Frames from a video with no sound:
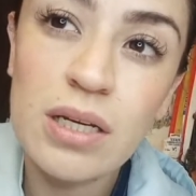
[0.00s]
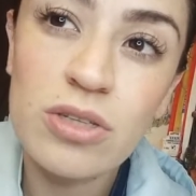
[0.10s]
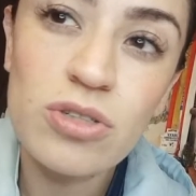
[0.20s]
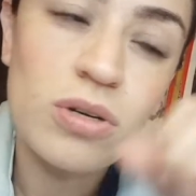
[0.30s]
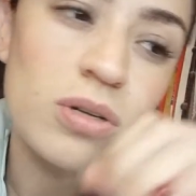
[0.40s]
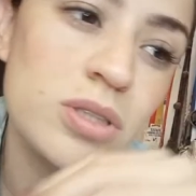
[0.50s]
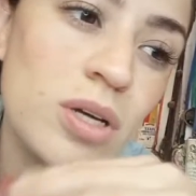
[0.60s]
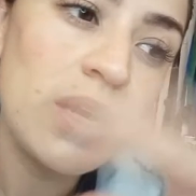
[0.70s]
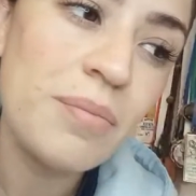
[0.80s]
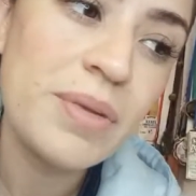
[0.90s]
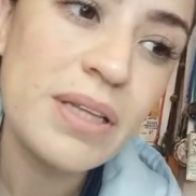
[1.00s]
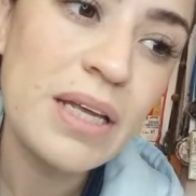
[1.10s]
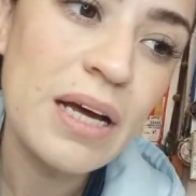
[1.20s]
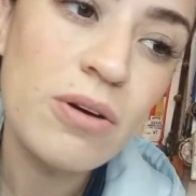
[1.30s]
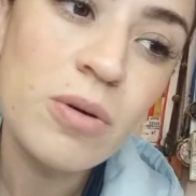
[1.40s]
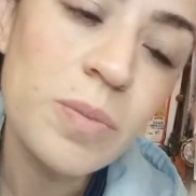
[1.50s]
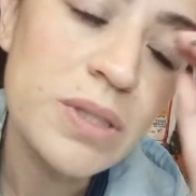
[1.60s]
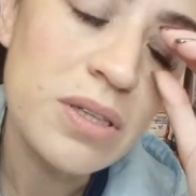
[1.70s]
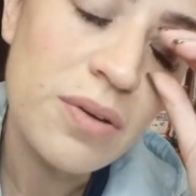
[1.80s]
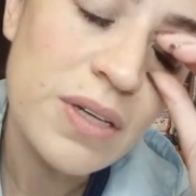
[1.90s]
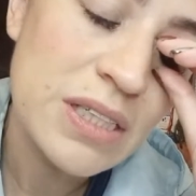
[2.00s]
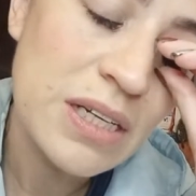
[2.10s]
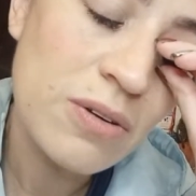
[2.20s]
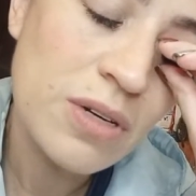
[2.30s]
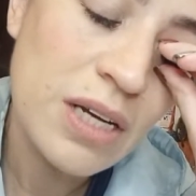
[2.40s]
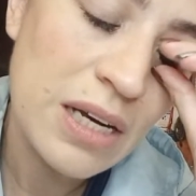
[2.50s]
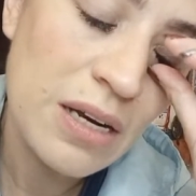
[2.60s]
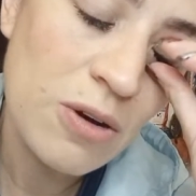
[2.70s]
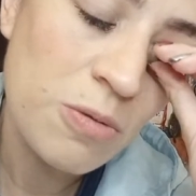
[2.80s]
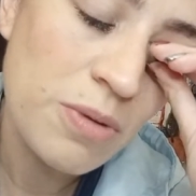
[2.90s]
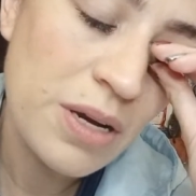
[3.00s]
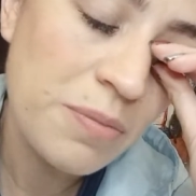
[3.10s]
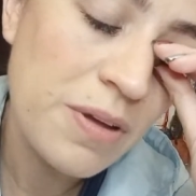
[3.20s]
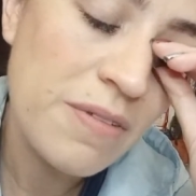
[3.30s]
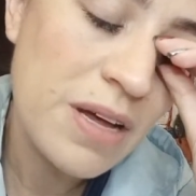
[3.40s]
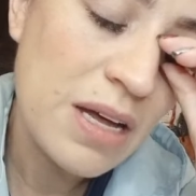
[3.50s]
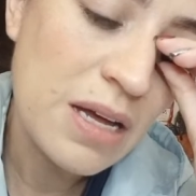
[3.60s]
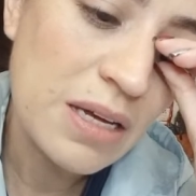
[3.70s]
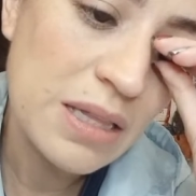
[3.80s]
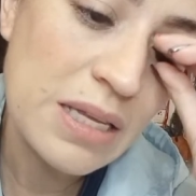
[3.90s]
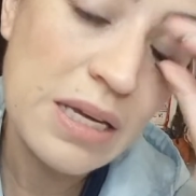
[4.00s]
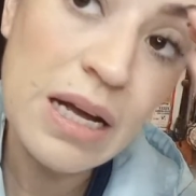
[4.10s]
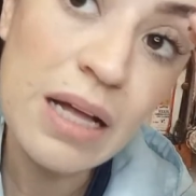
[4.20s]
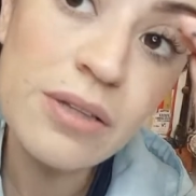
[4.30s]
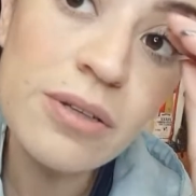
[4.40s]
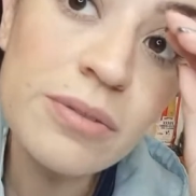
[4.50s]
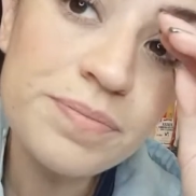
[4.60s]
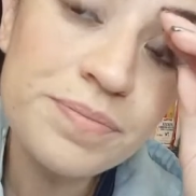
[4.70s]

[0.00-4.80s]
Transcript: yo solamente hago pues ahora sí lo que la UVEC me va indicando